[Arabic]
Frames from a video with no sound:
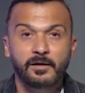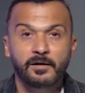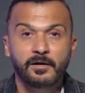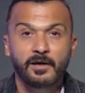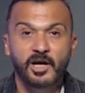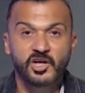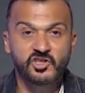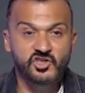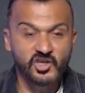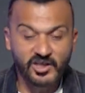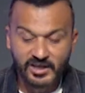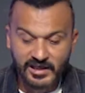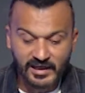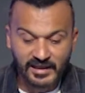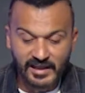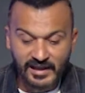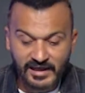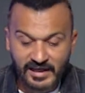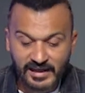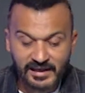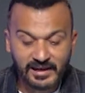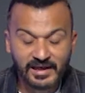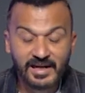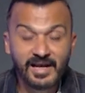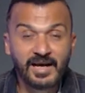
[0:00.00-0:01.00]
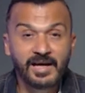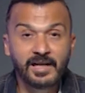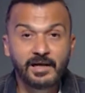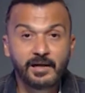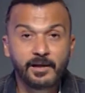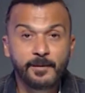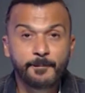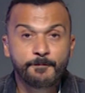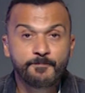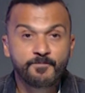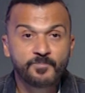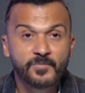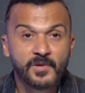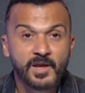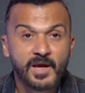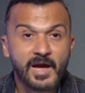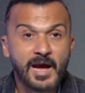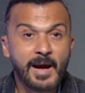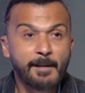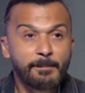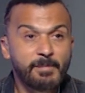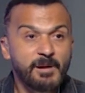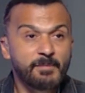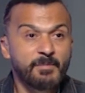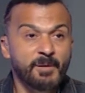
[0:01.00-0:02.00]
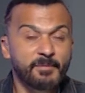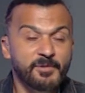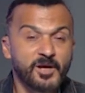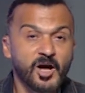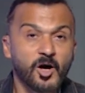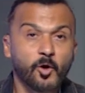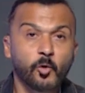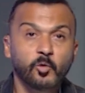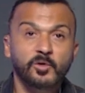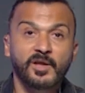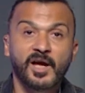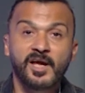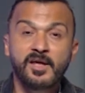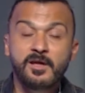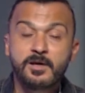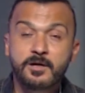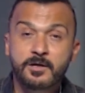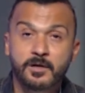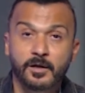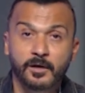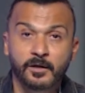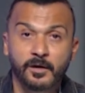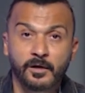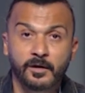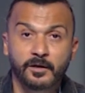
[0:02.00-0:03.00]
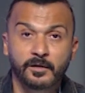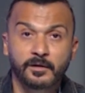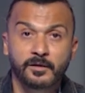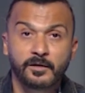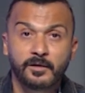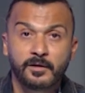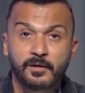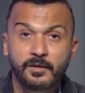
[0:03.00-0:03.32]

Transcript: عشان كده النادي الاهلي قبل ما بياخد اي قرار